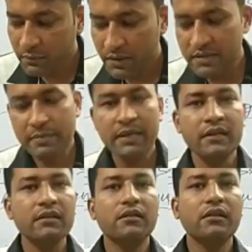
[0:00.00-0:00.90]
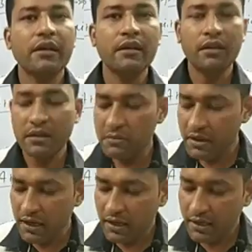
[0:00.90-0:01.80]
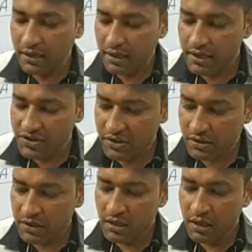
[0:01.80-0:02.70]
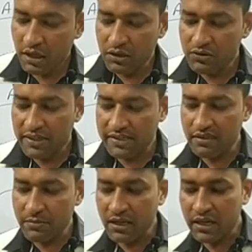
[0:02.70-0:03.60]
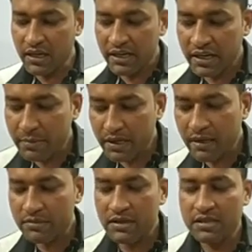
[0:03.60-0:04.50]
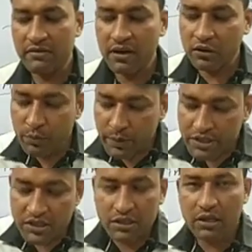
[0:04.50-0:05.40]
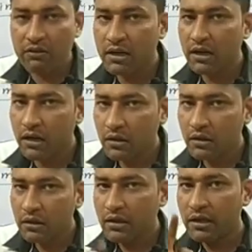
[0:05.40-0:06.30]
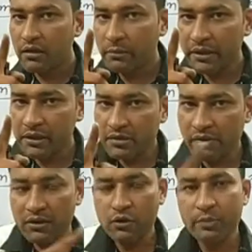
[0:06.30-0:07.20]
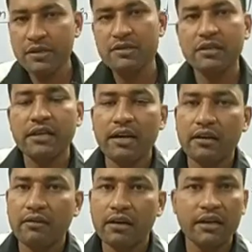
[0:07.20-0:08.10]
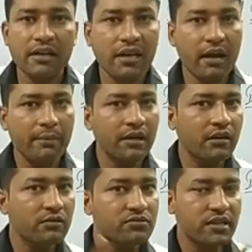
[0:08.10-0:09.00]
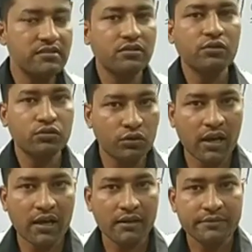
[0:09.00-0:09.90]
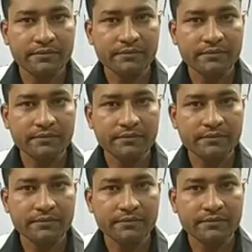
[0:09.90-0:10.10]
पनिशमेंट के एम क्या है क्या लक्ष्य है अनुशासन भंग करने के परिणाम से जवान को परिचित करवाना कि भाई जवान को परिचित क्या करवाना कि आपने अनुशासन को तोड़ा है